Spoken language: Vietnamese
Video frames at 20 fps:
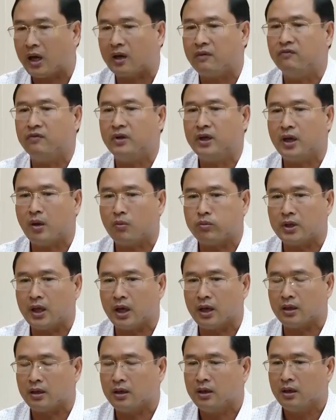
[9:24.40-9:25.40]
hành với nông
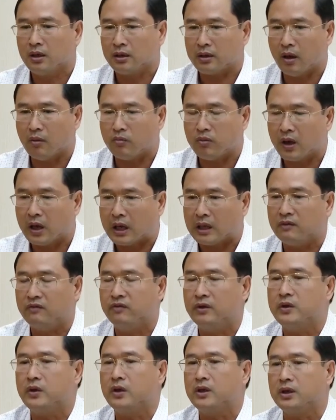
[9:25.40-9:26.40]
dân, đồng
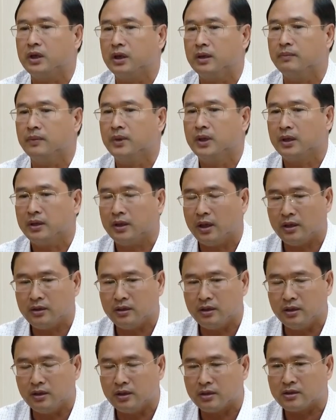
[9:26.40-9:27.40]
hành với doanh nghiệp để
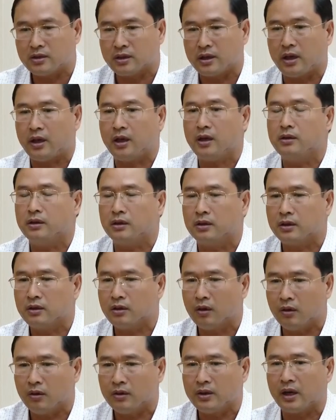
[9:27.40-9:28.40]
chia sẻ những cái
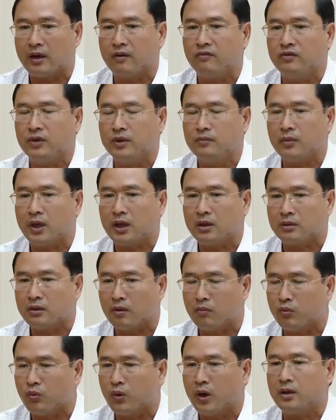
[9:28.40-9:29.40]
khó khăn vướng mắc
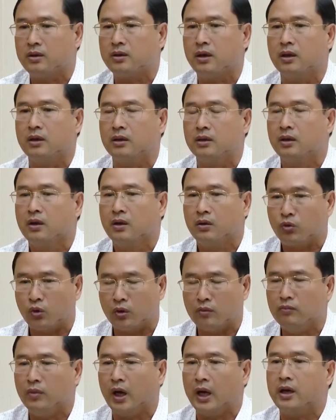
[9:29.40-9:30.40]
trong quá trình
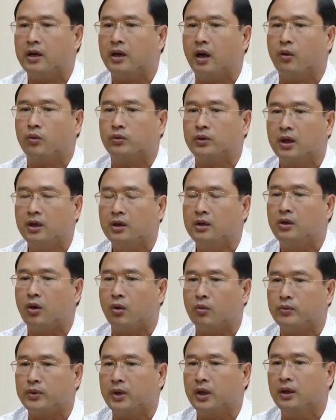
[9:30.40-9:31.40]
chuẩn bị đầu tư
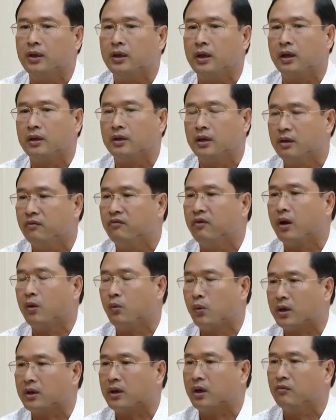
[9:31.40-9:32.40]
cũng như là đi
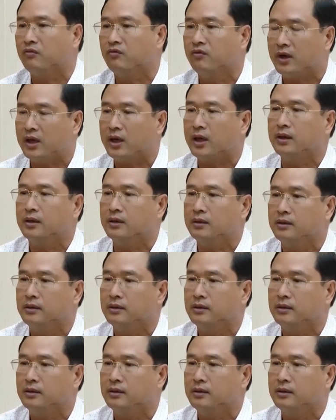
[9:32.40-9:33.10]
vào hoạt động vận hành.